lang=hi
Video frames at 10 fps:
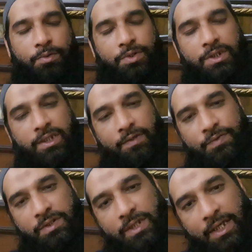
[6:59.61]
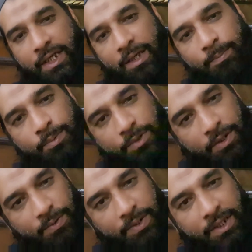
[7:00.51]
उनकी तरफ से सारे काम
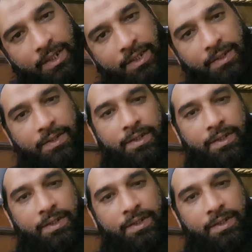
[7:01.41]
पूरे हो गए हैं